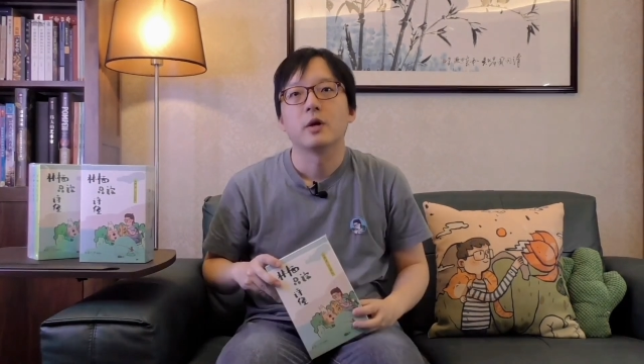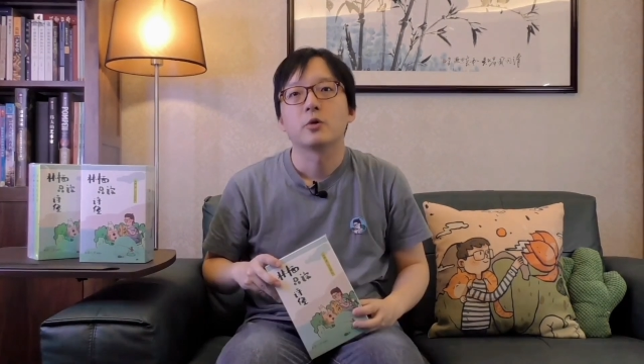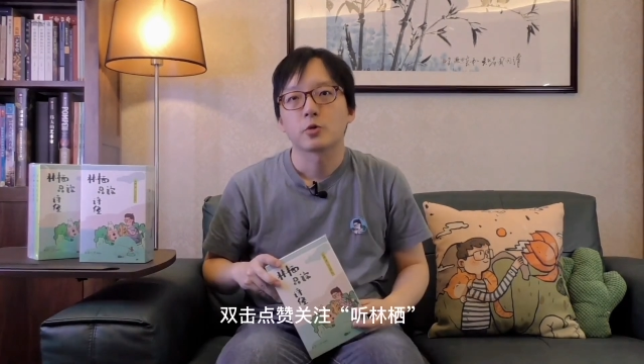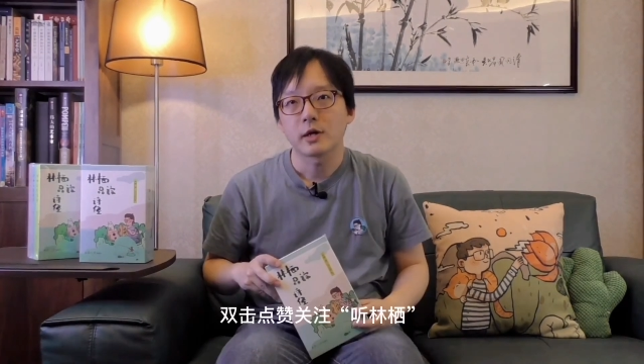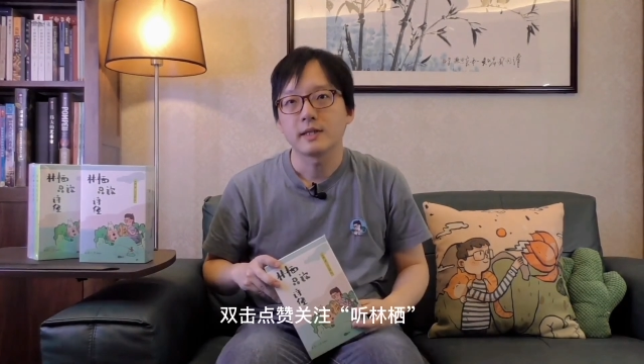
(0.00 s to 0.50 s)

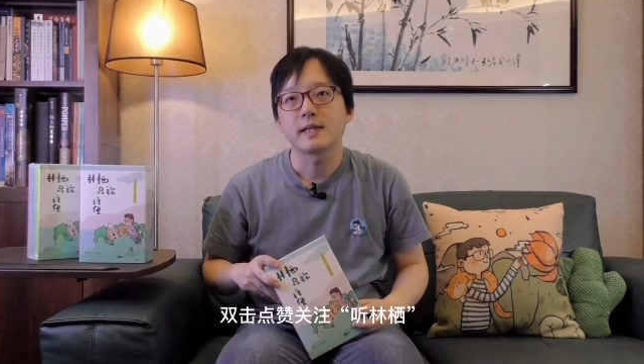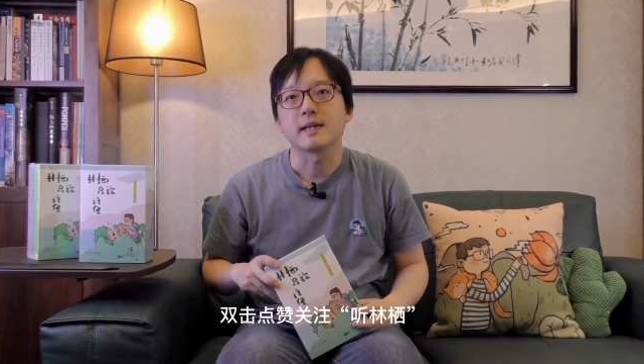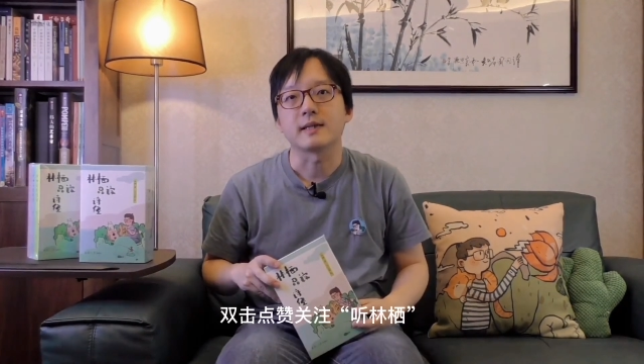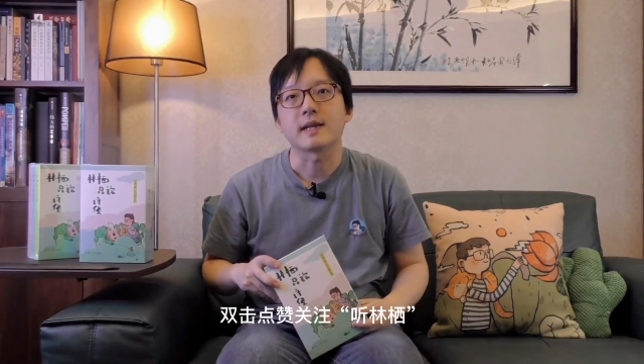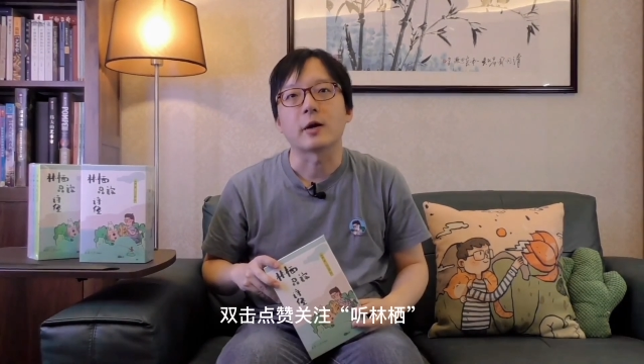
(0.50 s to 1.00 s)
双击
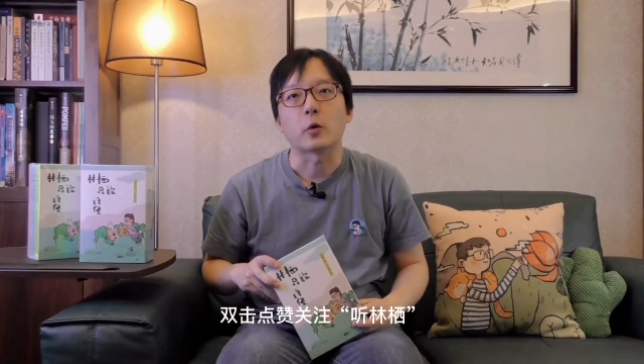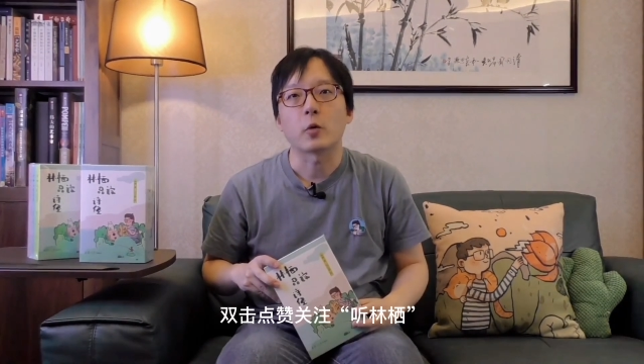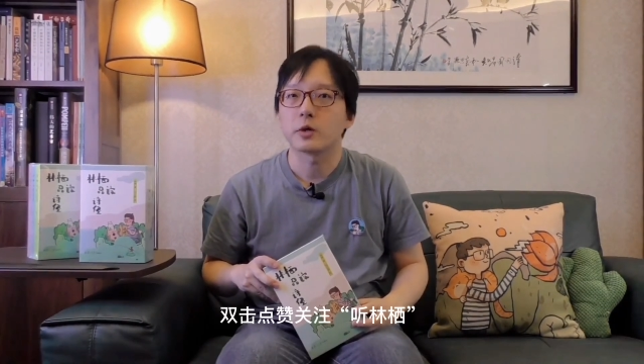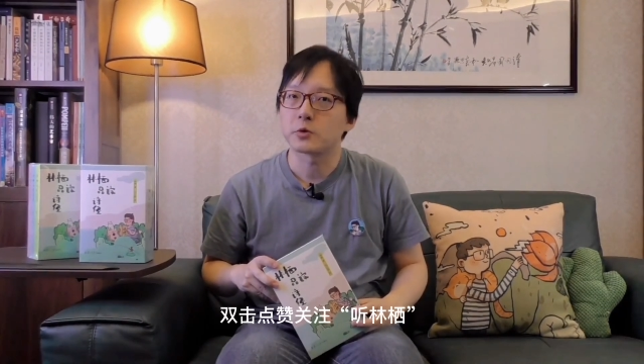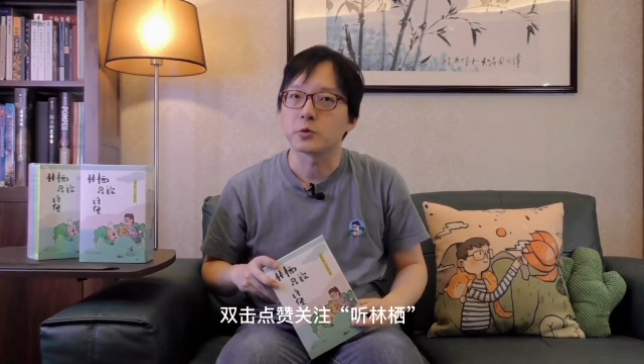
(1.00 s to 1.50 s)
点赞，
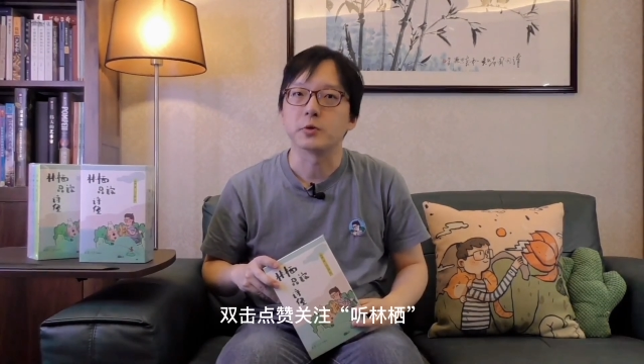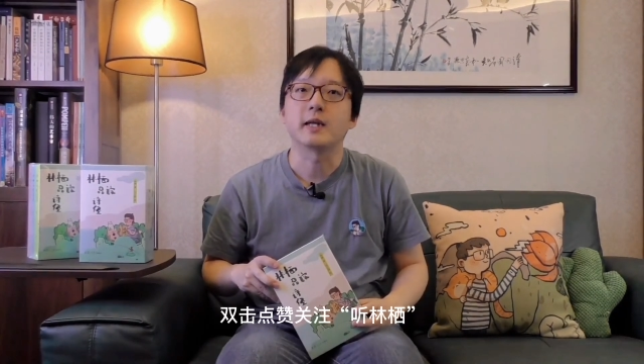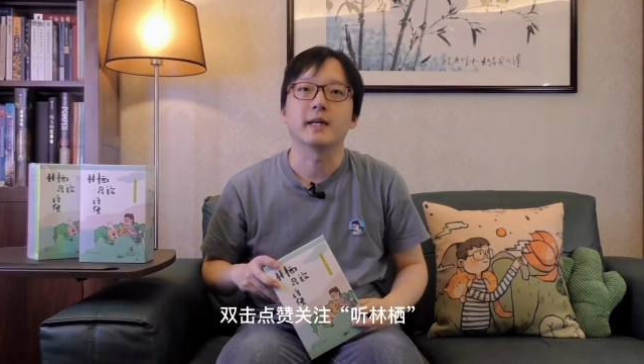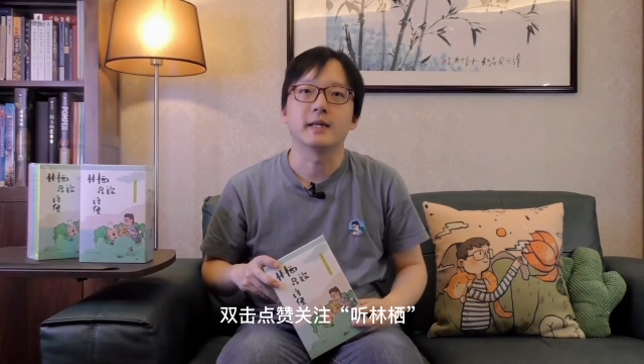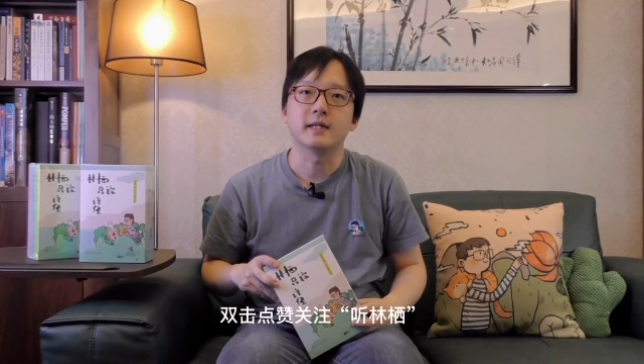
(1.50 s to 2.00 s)
关注
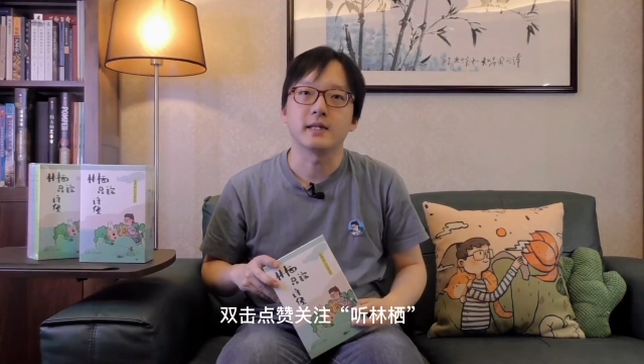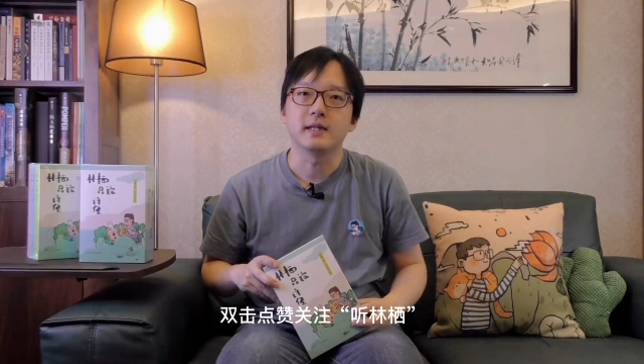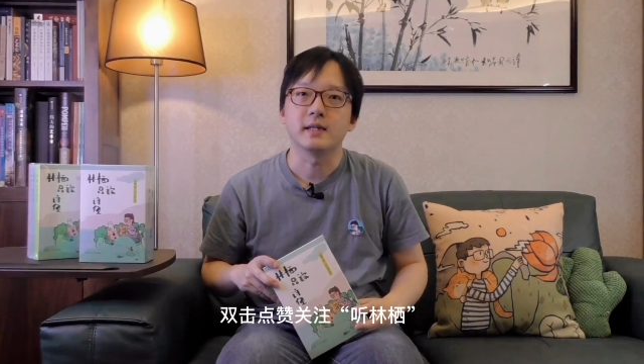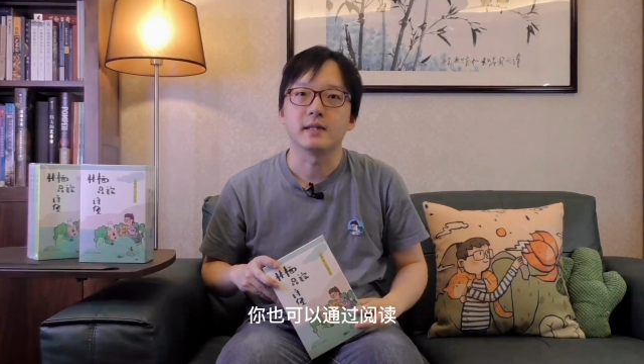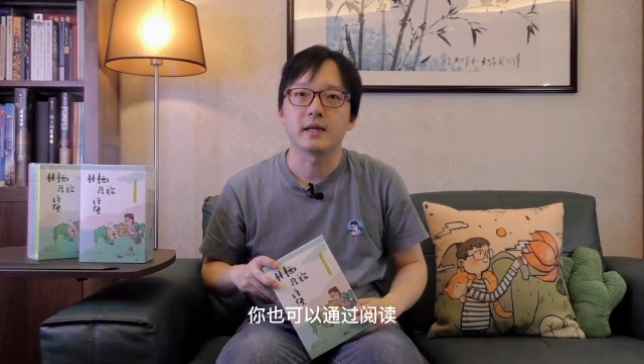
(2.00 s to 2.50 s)
听零七，